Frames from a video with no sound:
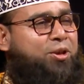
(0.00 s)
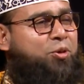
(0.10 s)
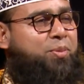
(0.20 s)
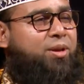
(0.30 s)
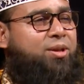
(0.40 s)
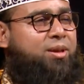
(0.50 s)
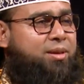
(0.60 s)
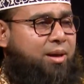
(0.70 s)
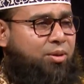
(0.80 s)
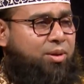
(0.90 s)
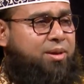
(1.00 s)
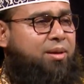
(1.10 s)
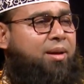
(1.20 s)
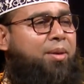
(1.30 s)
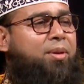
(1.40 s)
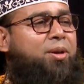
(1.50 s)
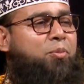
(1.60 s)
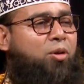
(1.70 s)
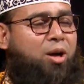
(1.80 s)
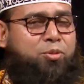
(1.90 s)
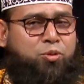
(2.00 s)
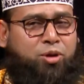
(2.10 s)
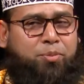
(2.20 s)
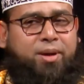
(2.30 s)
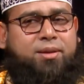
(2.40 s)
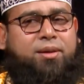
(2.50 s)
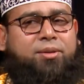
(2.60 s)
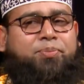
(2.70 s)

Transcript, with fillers: দেশ ও বিদেশে যারা রয়েছেন আমাদের প্রোগ্রাম শুনতে পাচ্ছেন